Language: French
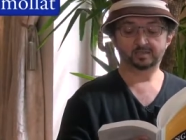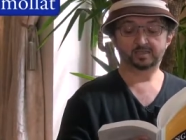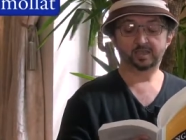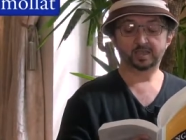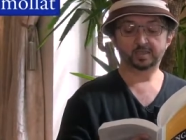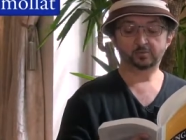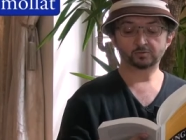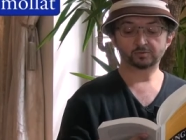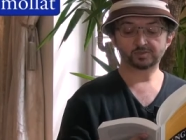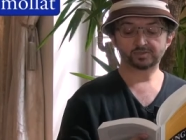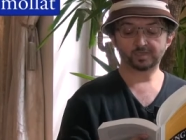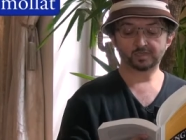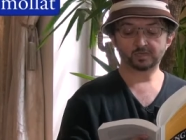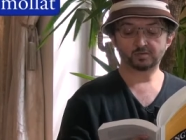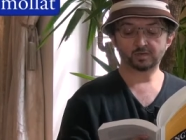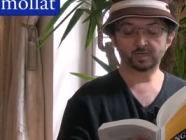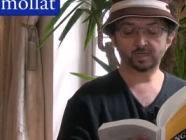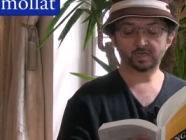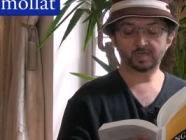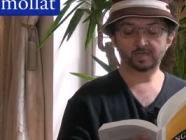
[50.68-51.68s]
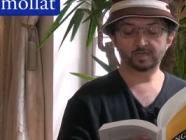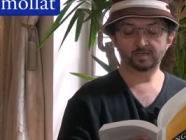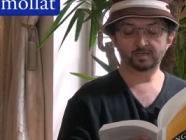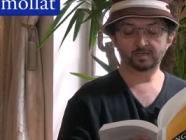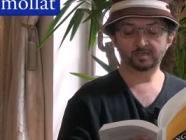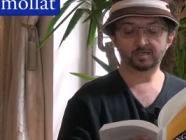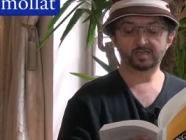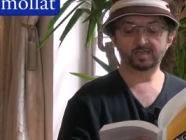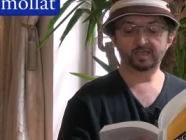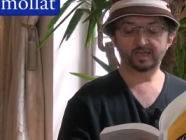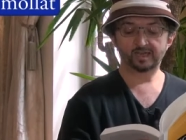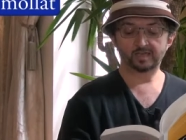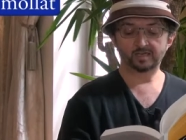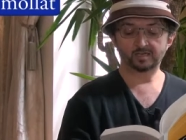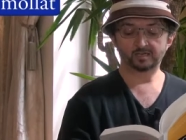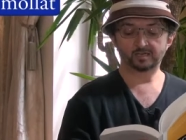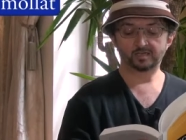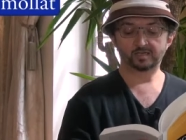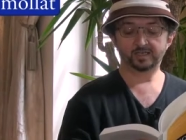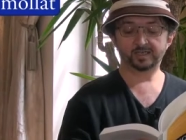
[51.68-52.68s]
qui la concernera,
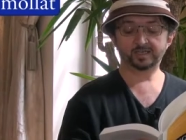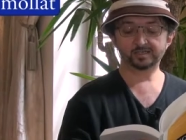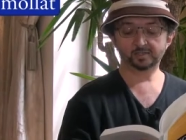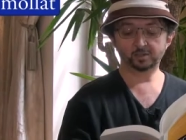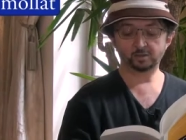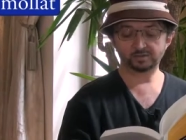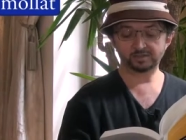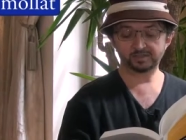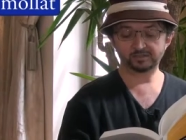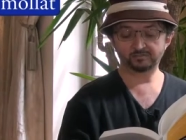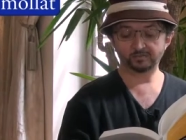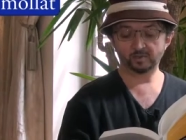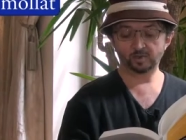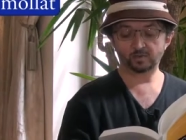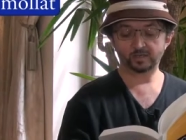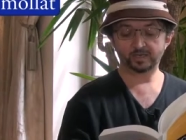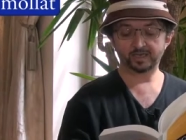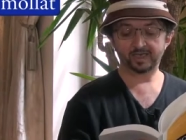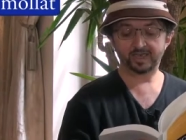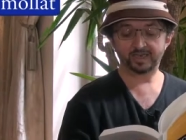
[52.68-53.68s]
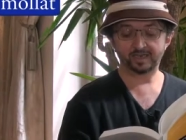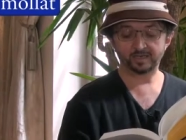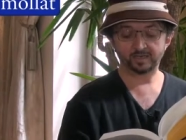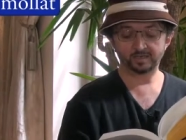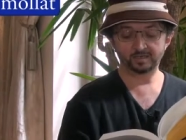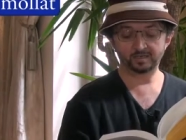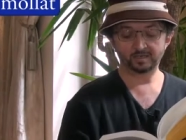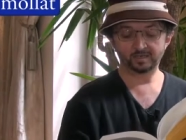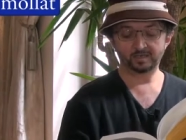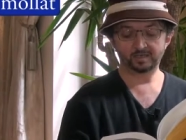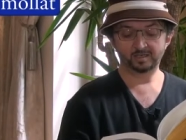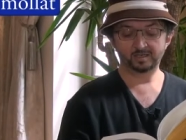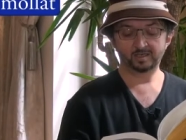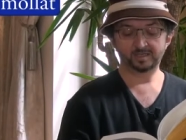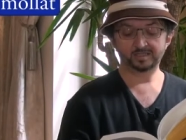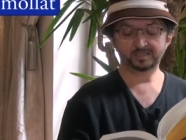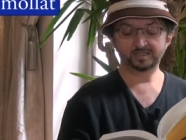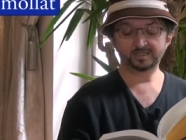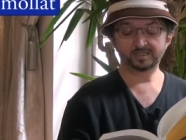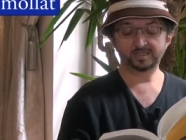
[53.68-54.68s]
elle, exclusivement elle,
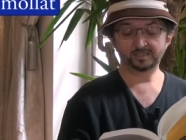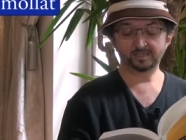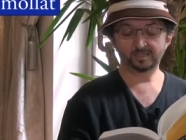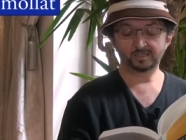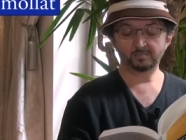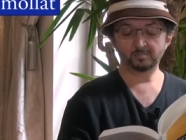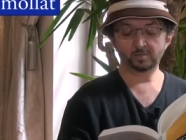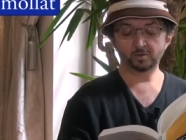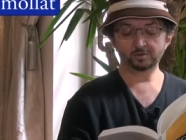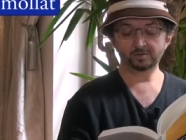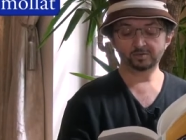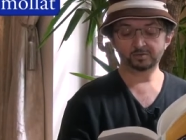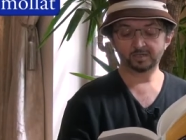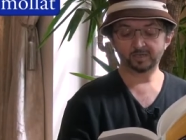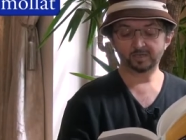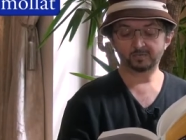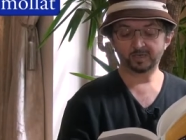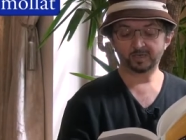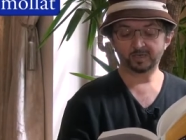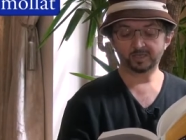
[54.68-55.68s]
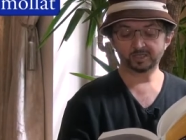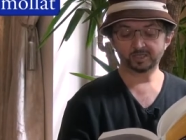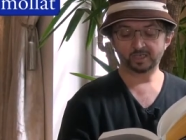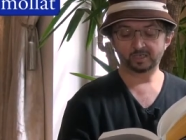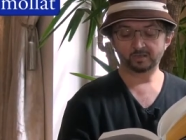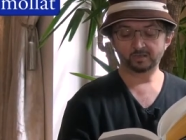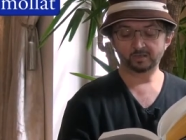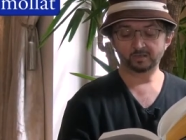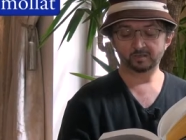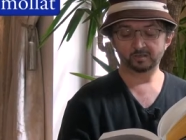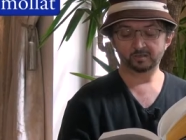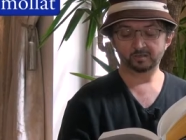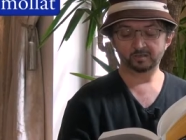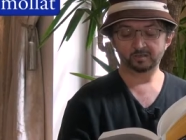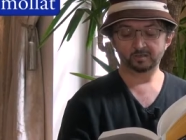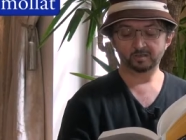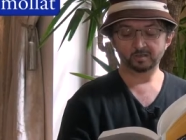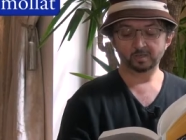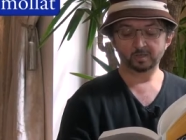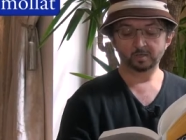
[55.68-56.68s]
et ses étés morcelés par la chaleur,
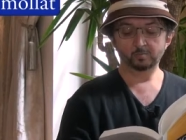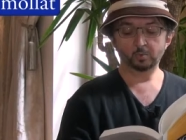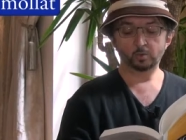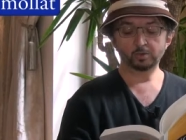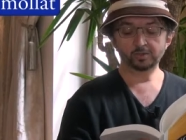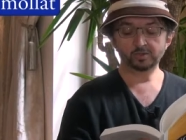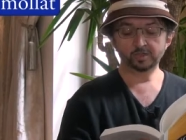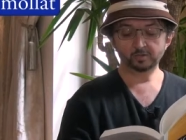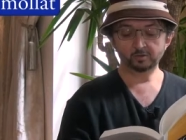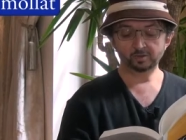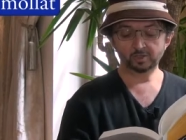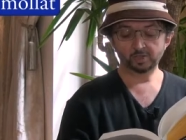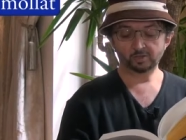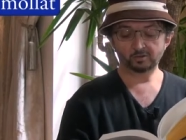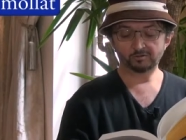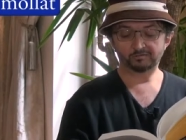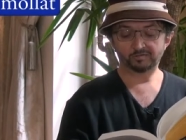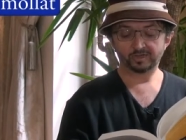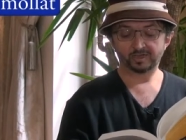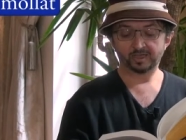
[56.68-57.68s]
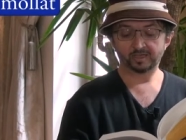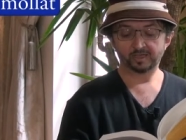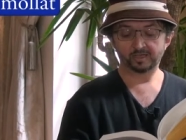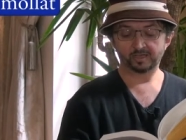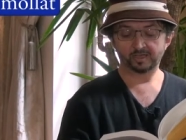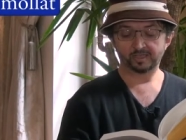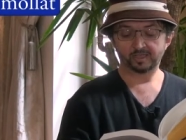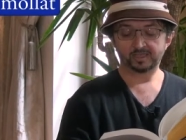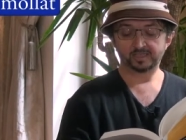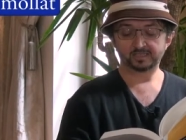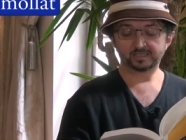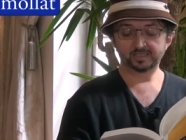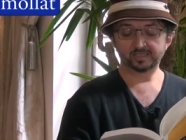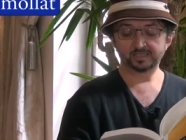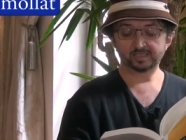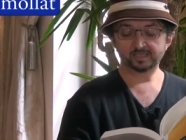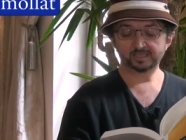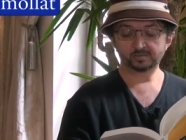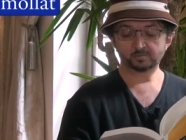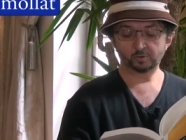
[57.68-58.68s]
brouillés de gyrophares, et ses
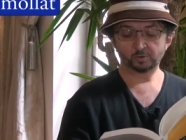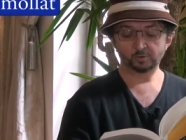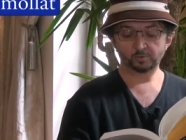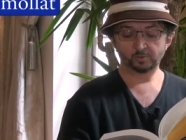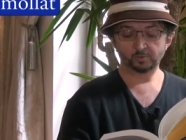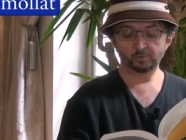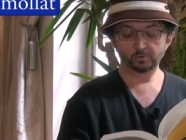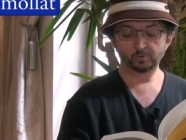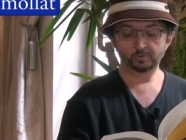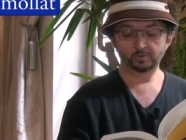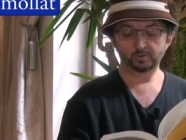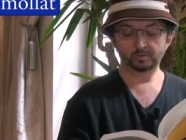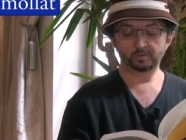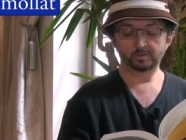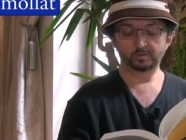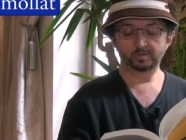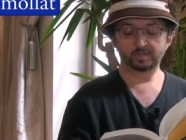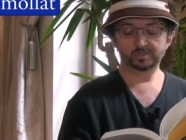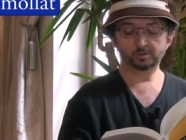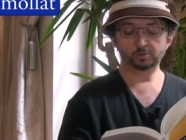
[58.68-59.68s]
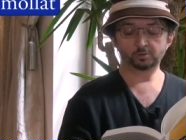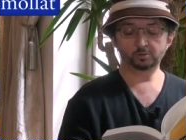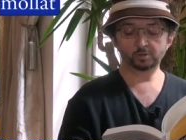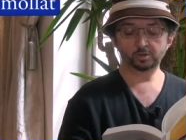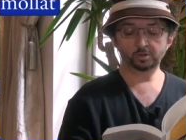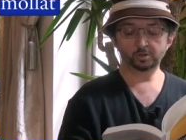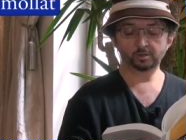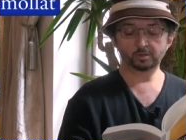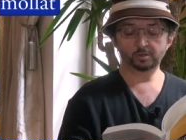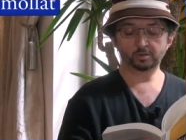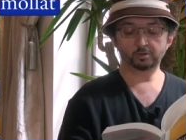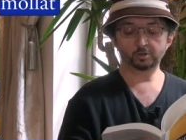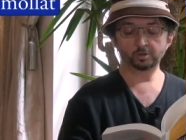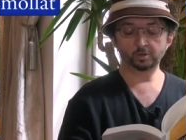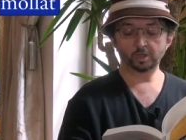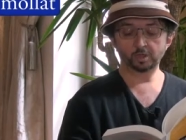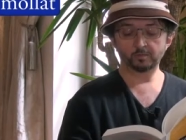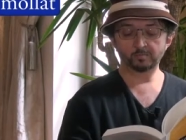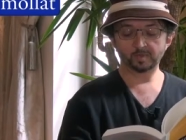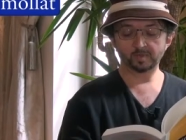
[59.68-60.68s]
crissements de pneus, et son odeur de
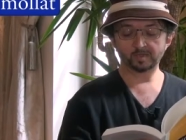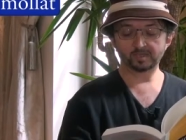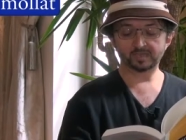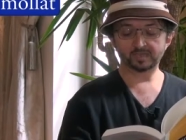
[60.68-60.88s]
gomme